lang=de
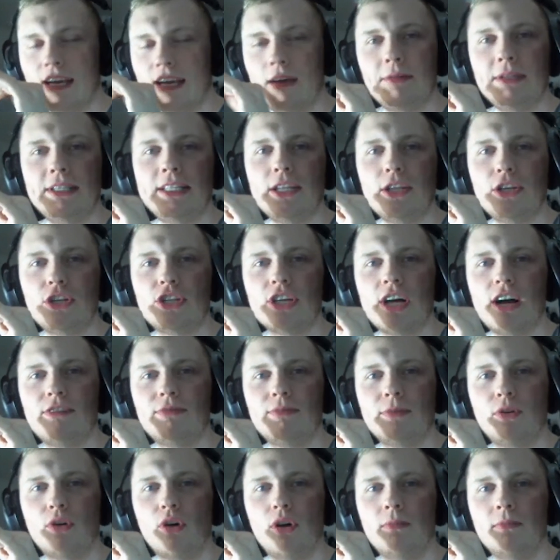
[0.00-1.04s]
Da habe ich sie nicht
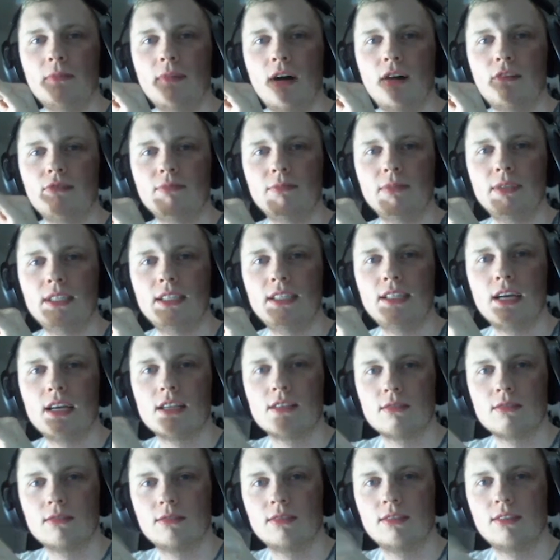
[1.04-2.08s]
scharf bekommen auf dem Bild,
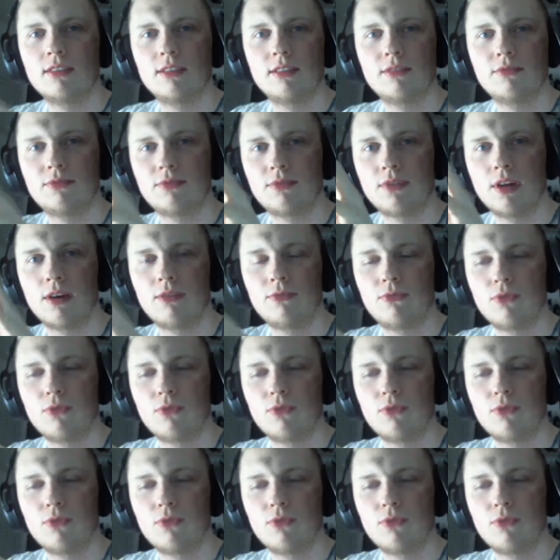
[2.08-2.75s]
also äh, von der